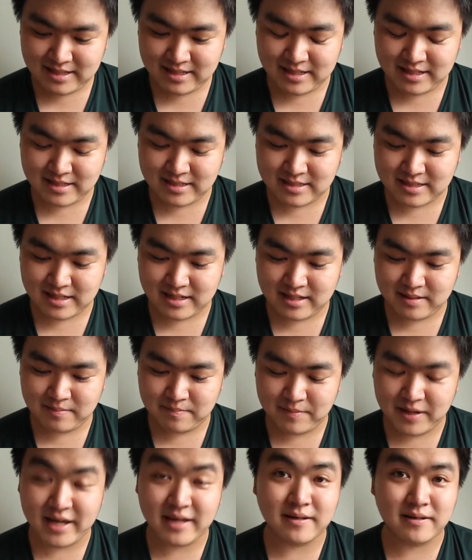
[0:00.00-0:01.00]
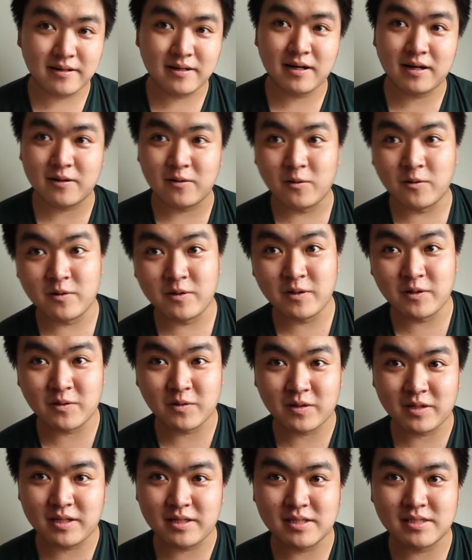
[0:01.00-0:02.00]
なんですかね、バイクがこう来る
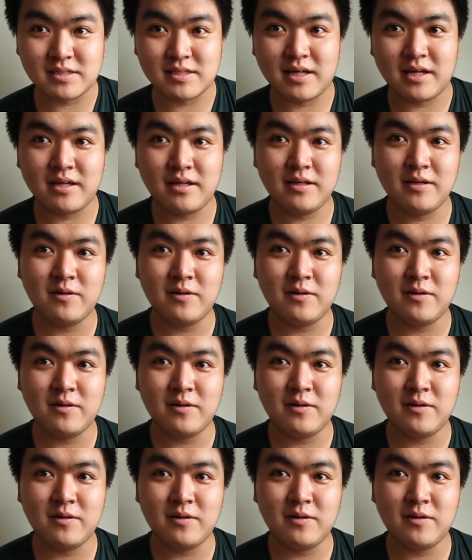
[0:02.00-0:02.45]
時にですね、